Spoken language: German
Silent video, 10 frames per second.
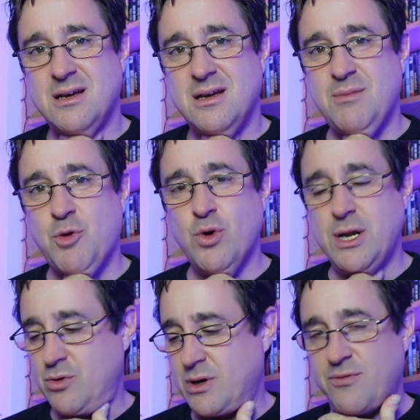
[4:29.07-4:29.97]
Im
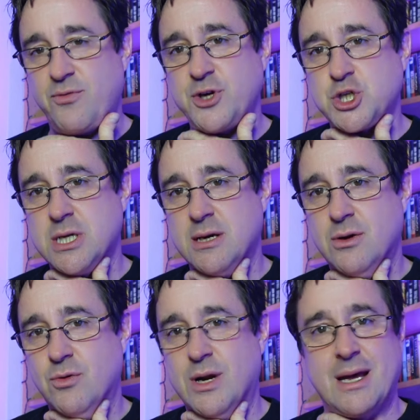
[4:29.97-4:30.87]
Gully oder wo fischt der?
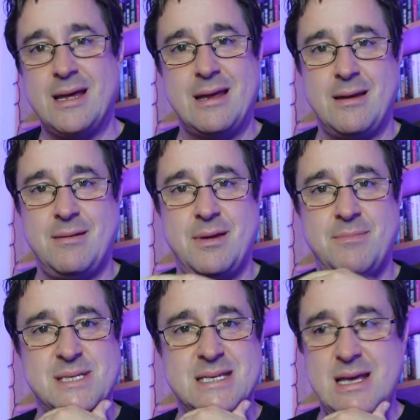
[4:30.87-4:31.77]
Oder
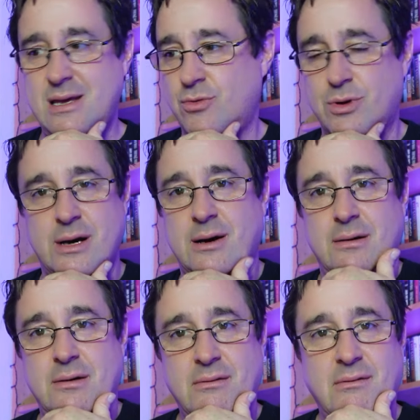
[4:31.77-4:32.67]
im See oder
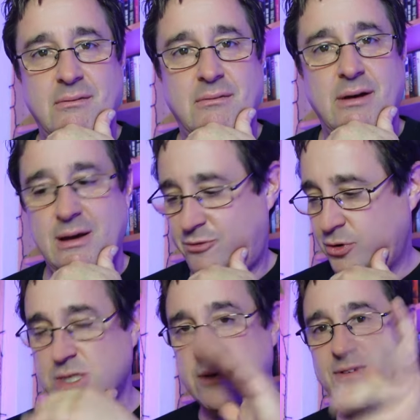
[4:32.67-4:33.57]
im
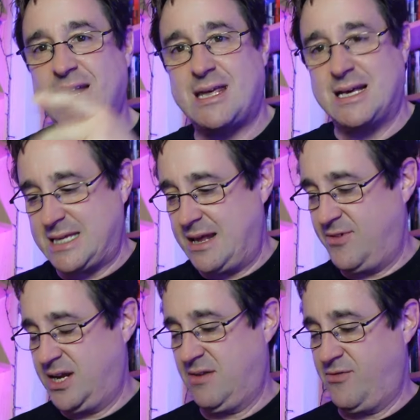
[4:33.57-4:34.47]
Fluss? Werde ich ja sehen,
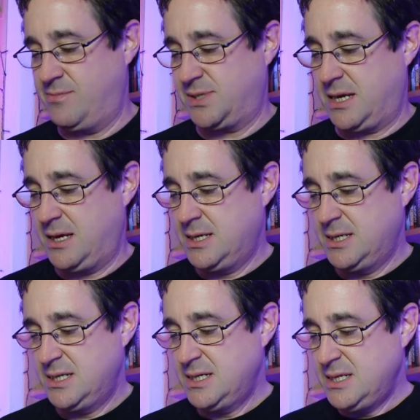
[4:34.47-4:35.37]
wenn ich den Film sehe.
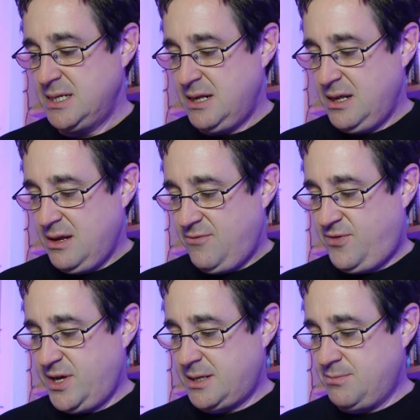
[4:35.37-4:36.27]

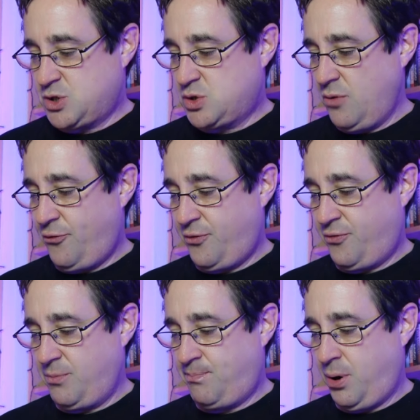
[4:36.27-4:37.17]
Wird im Suff
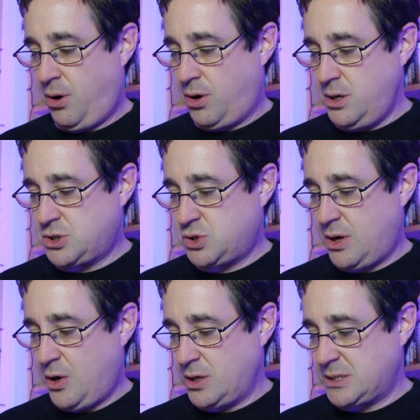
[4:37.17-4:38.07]
von Paul
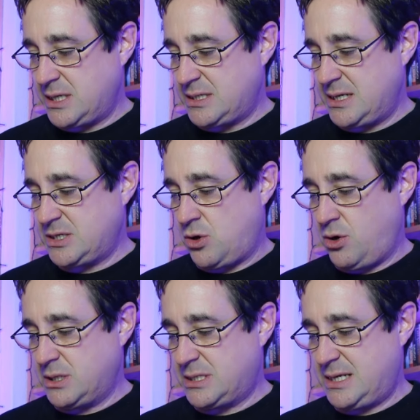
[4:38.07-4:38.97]
zur Hochzeit seines
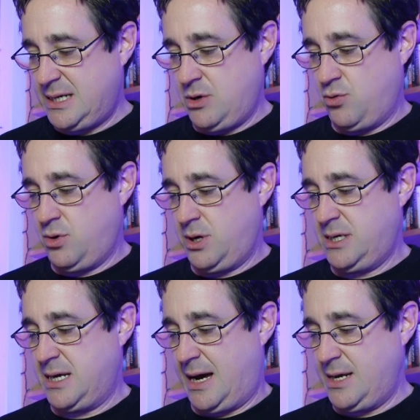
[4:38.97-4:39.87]
Onkels Leo in
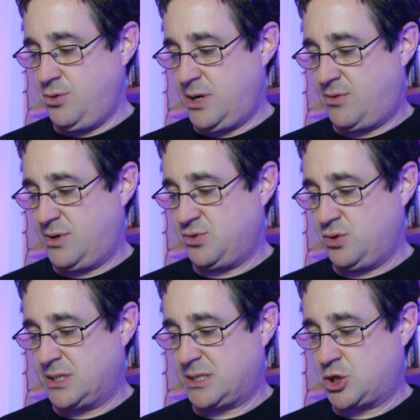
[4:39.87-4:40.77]
die Einöde
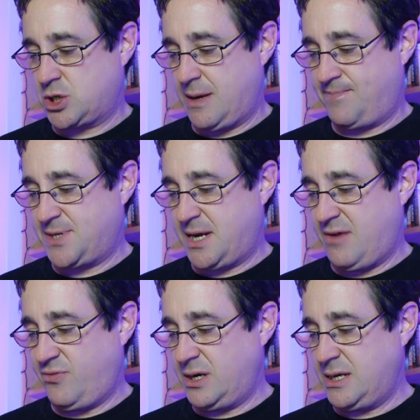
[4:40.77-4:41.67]
Arizonas geschleppt. Sein
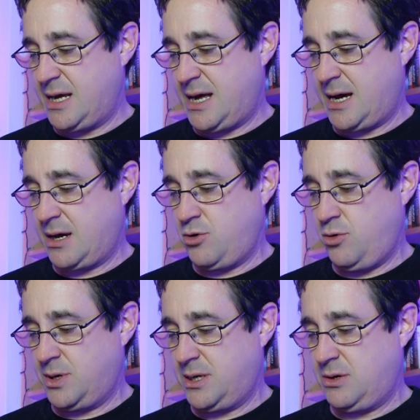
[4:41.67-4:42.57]
anfänglicher Ärger
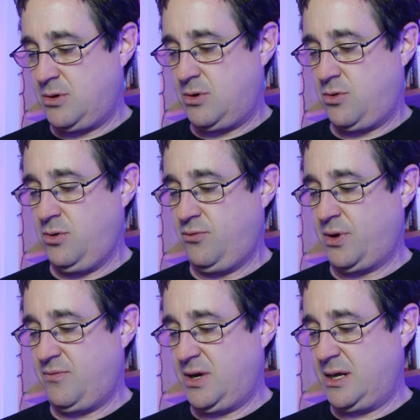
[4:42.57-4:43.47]
über den
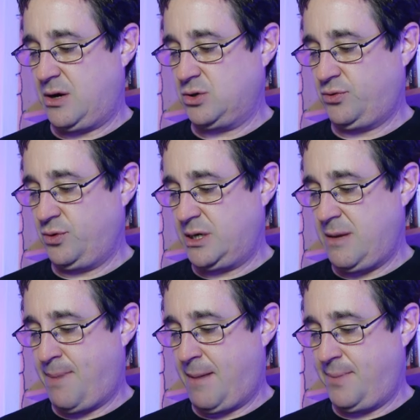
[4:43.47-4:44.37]
unfreiwilligen Ausflug in die
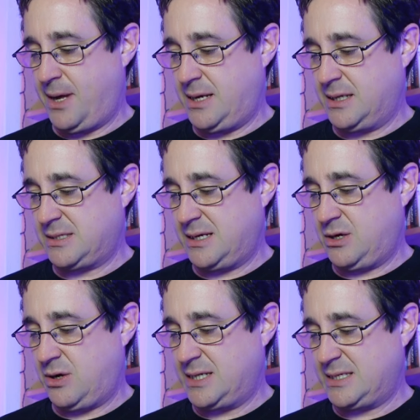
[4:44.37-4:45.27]
Pampa ändert sich
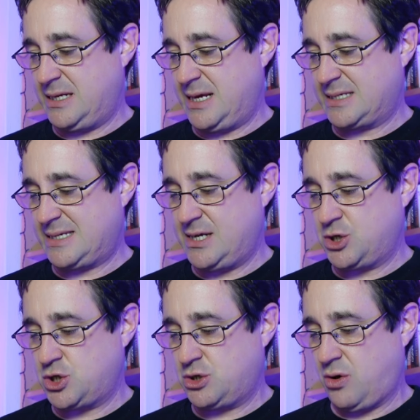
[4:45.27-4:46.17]
jedoch, als er die
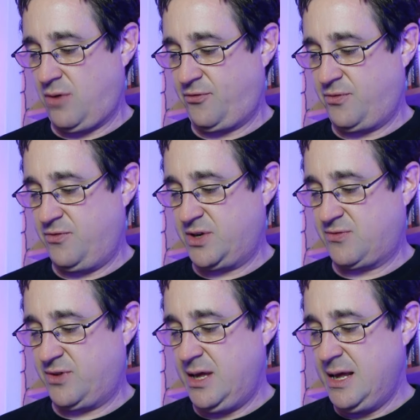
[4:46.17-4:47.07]
exzentrische
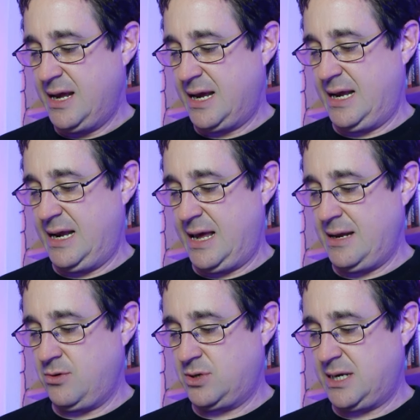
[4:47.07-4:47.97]
Dorfwitwe
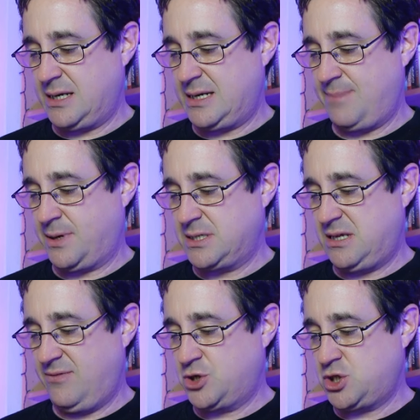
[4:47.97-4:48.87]
Elaine und deren
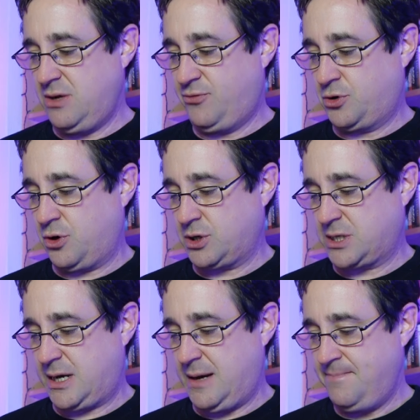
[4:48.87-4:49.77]
depressive
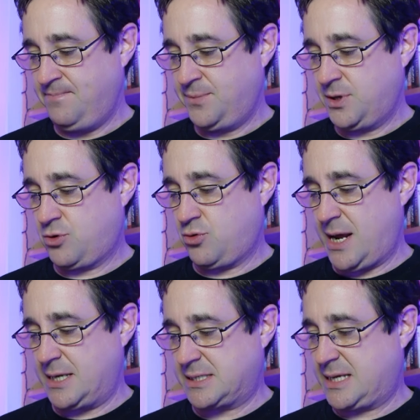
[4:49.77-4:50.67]
Stieftochter
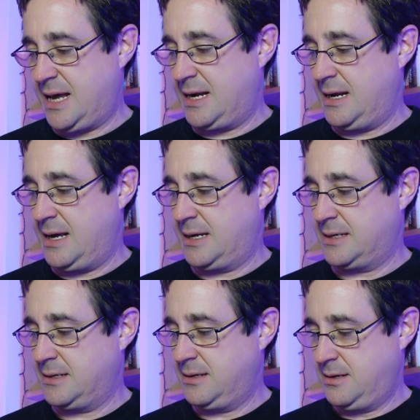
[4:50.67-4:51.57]
Grace kennenlernt.